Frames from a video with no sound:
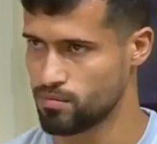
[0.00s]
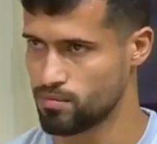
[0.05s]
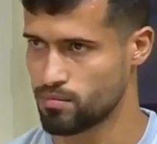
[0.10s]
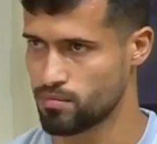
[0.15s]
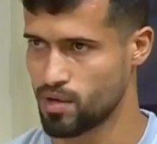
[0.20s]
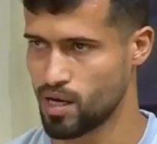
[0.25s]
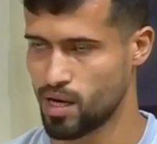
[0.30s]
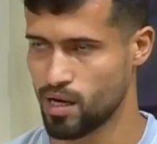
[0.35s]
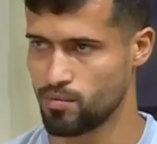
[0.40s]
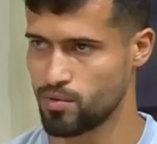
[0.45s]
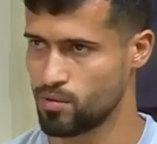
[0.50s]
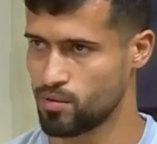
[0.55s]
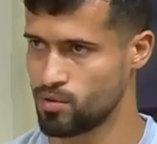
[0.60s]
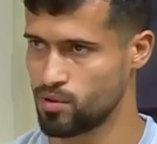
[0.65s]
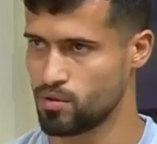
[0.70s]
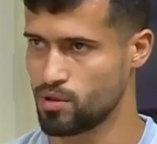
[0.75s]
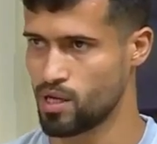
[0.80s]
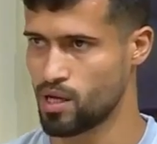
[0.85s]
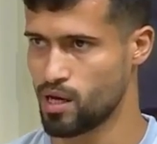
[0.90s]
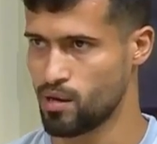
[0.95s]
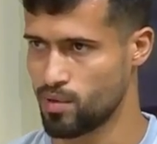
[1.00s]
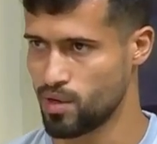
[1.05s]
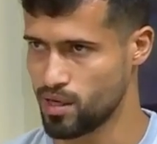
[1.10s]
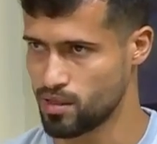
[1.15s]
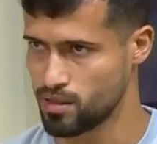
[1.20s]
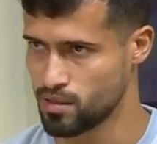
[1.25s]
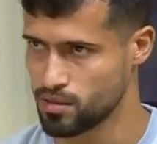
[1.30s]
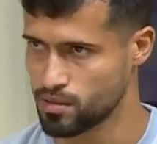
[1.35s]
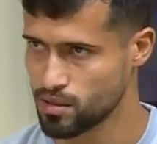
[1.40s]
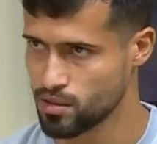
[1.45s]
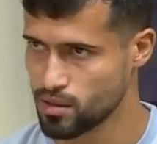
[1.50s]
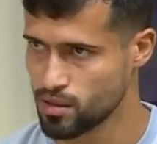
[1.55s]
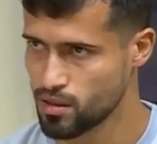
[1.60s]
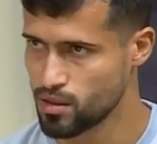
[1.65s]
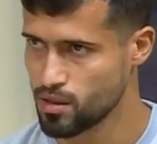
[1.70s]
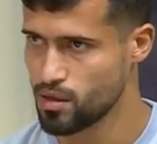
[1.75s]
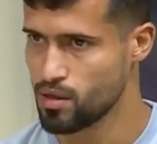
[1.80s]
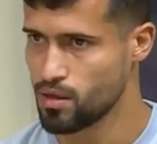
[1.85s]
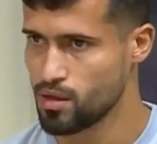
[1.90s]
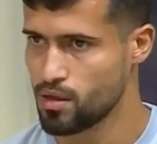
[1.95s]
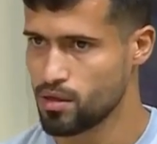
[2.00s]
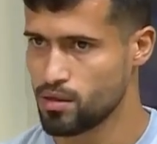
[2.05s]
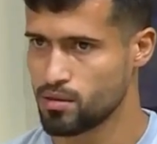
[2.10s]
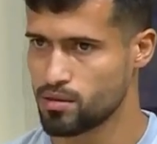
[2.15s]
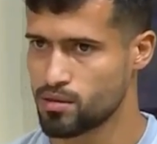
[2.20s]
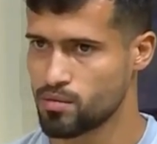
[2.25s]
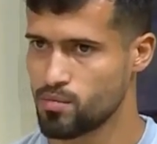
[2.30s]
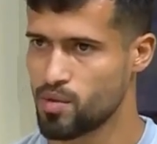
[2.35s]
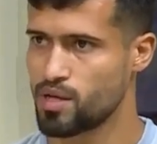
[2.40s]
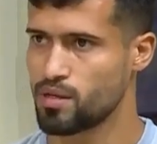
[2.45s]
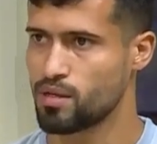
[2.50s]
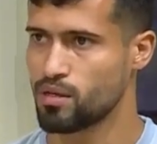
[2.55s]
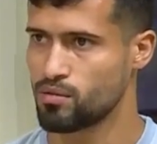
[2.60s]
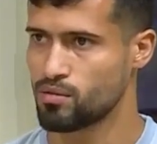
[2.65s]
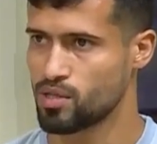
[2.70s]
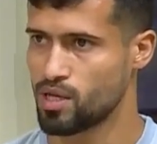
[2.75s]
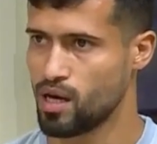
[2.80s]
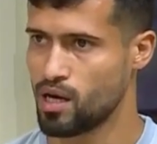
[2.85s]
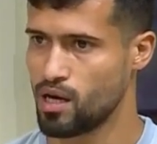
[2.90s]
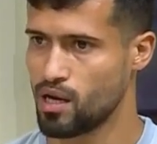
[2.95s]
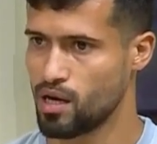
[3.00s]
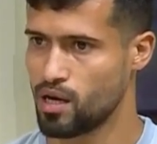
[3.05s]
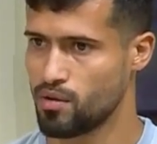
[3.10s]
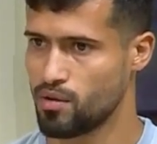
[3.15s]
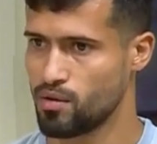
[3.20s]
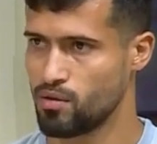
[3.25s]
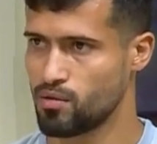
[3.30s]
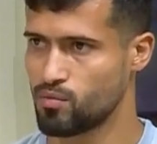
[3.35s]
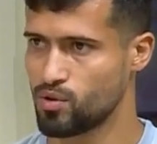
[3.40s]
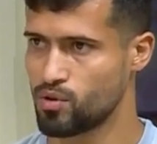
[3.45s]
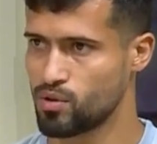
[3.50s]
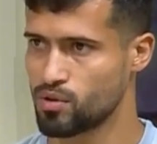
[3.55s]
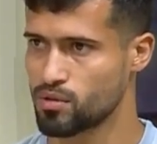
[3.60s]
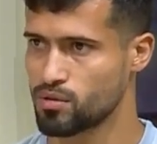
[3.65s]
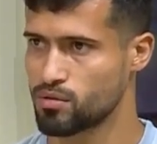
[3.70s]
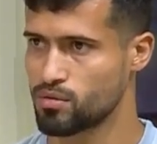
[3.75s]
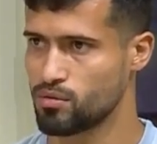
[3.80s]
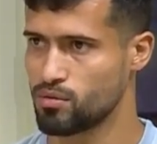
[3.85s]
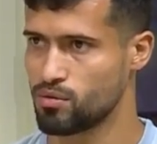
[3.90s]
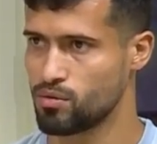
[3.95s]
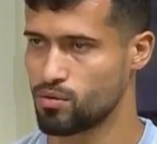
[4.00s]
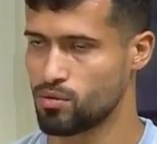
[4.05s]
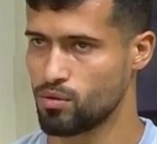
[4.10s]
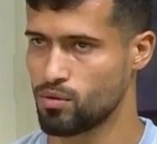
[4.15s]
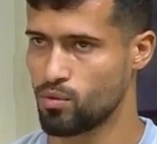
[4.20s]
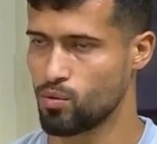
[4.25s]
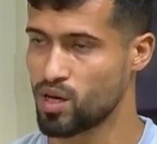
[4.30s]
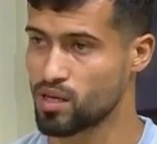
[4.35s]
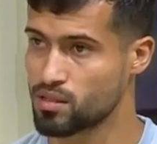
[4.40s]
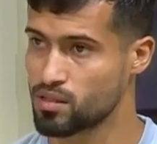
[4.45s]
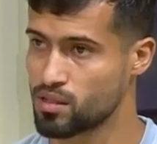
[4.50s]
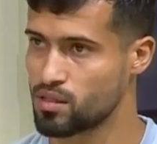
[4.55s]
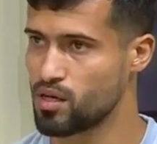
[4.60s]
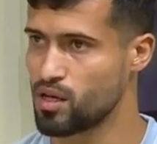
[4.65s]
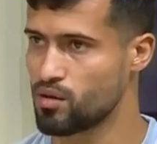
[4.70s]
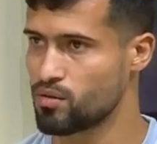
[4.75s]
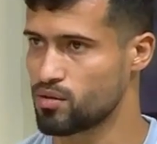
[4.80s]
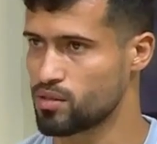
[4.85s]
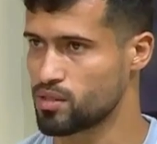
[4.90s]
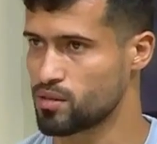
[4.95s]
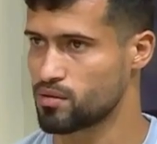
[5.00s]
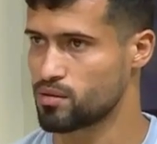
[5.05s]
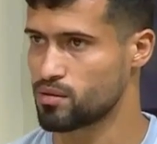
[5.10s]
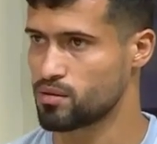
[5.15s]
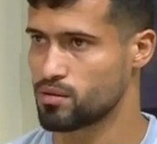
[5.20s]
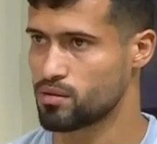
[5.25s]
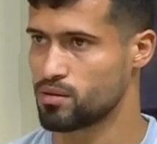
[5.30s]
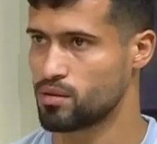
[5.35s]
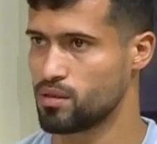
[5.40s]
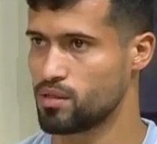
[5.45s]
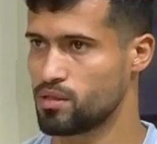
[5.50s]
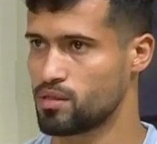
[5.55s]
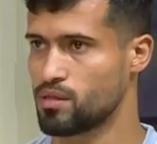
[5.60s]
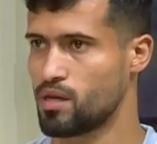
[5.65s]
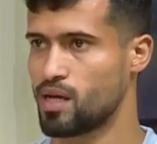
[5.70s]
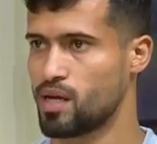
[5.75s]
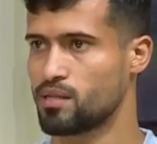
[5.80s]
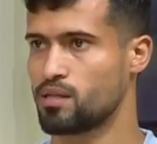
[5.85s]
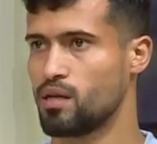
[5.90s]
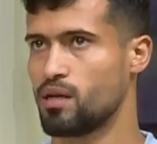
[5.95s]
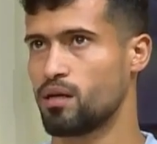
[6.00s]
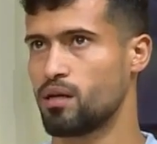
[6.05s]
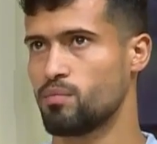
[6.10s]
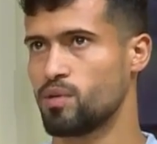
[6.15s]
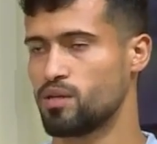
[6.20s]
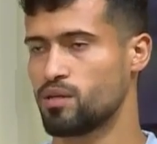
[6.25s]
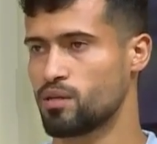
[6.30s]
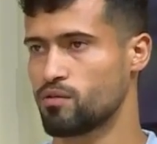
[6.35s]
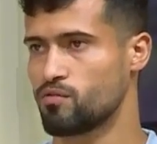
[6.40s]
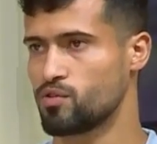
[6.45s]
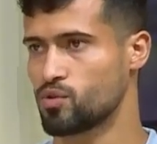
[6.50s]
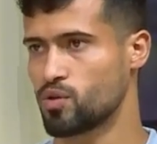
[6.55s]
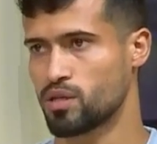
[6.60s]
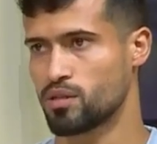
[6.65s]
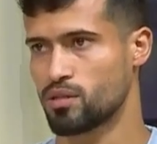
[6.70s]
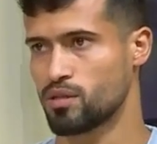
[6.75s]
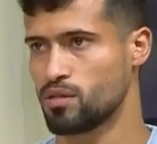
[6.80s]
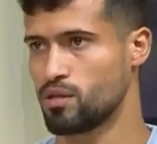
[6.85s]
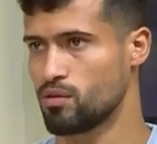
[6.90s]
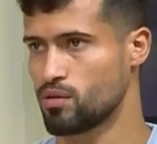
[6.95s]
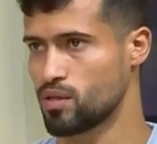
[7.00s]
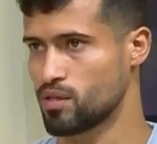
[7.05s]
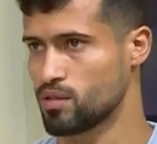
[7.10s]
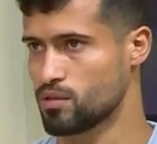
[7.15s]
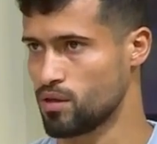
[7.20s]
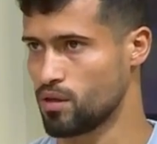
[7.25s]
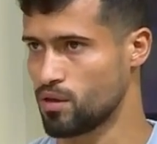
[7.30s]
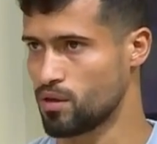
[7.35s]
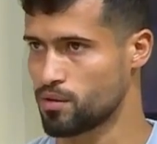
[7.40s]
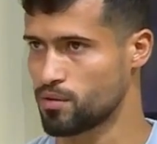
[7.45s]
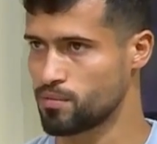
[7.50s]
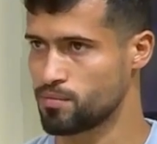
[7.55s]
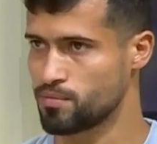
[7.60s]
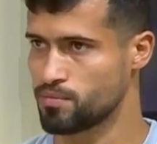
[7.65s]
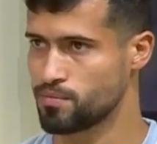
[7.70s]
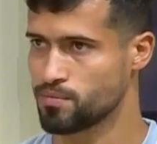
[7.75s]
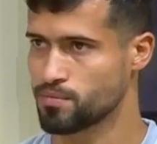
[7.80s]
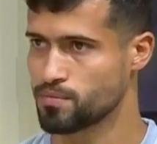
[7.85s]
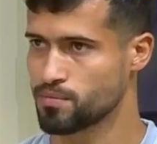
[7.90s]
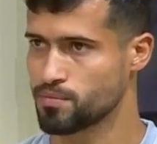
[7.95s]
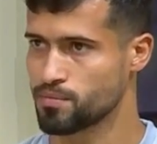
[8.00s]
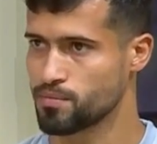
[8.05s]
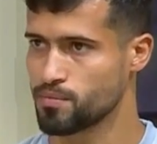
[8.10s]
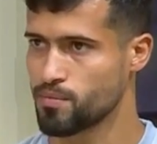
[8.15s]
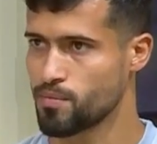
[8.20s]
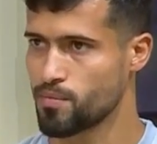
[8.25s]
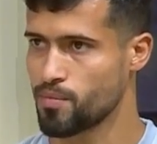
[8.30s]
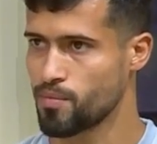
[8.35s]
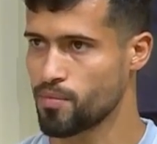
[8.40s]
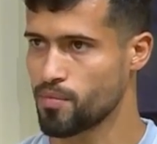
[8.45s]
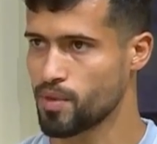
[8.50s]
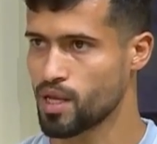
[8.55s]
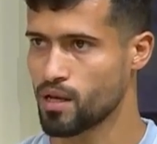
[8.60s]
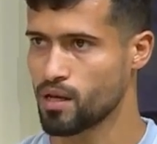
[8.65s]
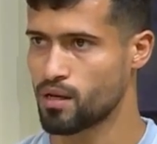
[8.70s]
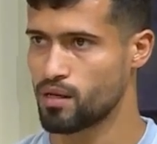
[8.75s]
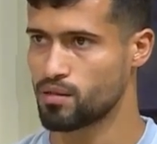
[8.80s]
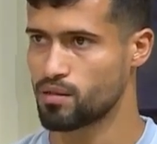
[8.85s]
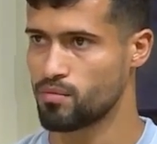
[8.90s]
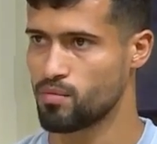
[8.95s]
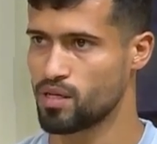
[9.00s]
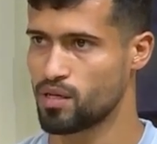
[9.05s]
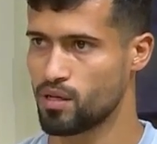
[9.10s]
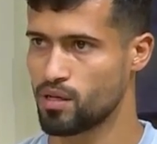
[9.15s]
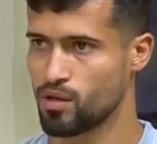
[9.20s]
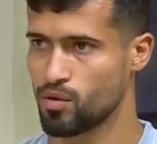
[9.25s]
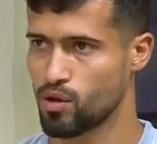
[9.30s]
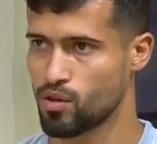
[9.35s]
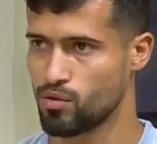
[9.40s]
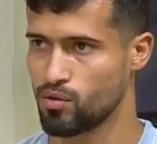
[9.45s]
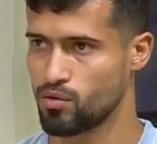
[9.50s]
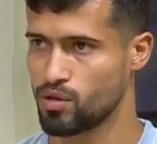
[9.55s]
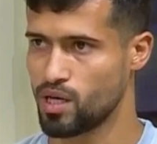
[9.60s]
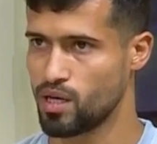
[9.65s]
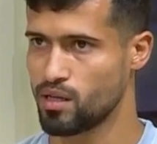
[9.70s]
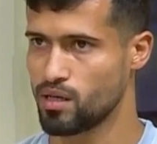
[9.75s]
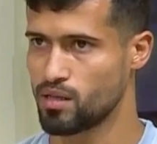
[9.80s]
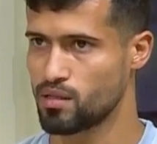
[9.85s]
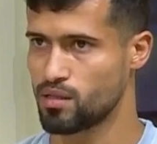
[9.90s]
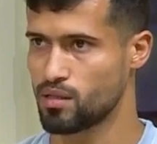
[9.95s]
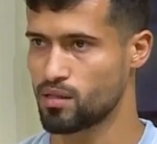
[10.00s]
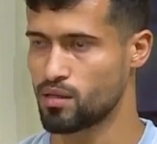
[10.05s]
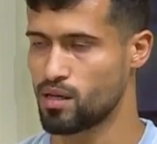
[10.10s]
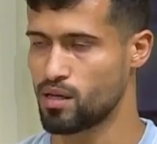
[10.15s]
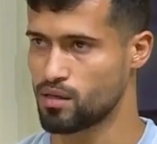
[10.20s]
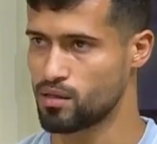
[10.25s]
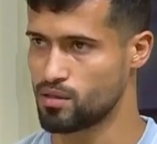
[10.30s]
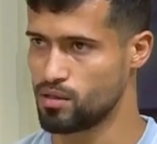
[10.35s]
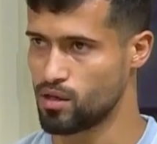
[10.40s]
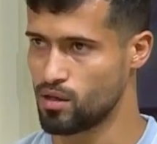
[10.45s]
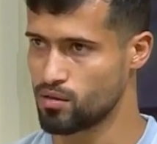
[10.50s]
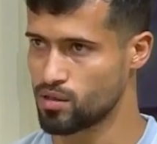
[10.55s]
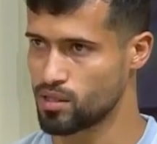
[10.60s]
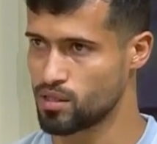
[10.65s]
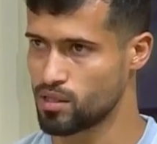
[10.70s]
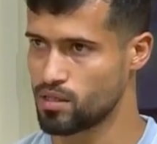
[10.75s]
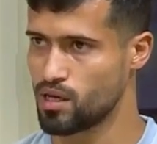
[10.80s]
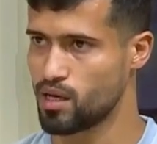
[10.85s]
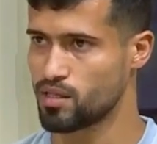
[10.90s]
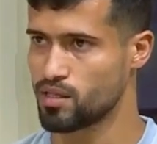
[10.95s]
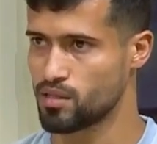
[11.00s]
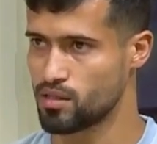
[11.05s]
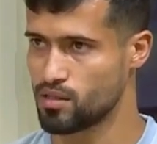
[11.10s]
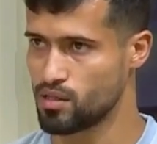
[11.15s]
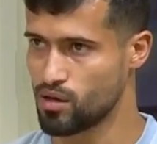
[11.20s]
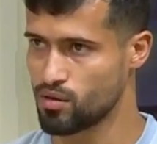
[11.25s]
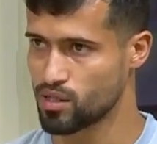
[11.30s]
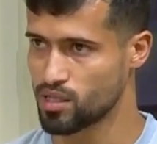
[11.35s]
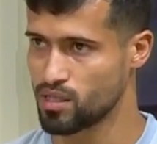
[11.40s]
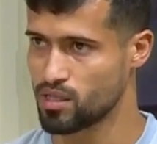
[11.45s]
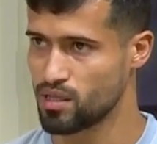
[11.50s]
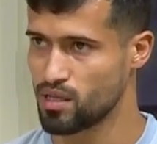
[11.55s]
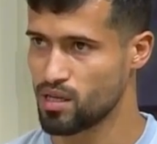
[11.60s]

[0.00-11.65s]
ملعبنا منو نلعب عليه نتمنى انه تنحل هذه الأمور ووقت الدوري بس لحد الآن ما نعرف ايش وقت الدوري ينطلق نتمنى انه يوضحون آلية انطلاق الدوري نهاية الدوري